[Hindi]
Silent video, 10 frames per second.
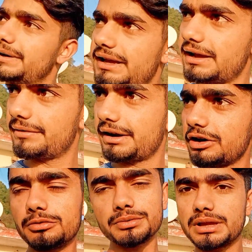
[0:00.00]
बढ़िया है हमारे
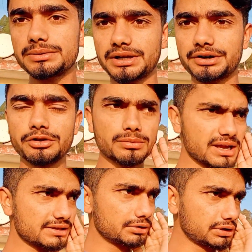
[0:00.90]
गांव में मतलब सर्दियों में
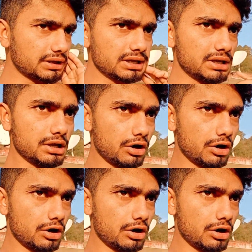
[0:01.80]
ऐसा होता है कि